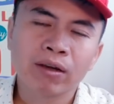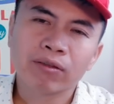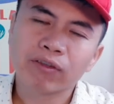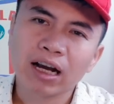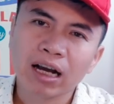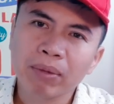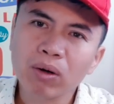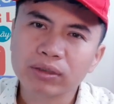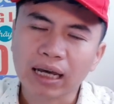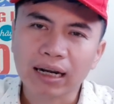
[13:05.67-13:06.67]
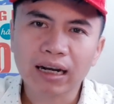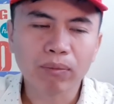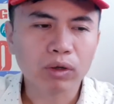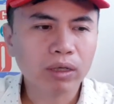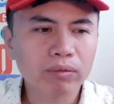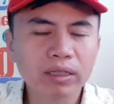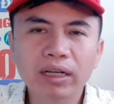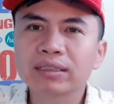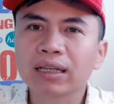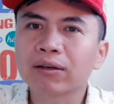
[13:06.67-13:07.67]
và bất động sản là một trong những
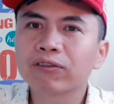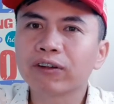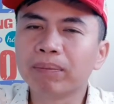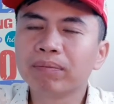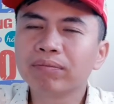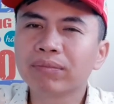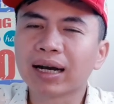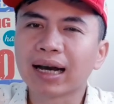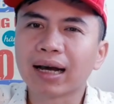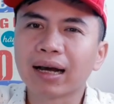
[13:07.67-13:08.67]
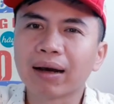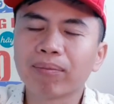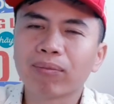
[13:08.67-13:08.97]
cái sản phẩm mà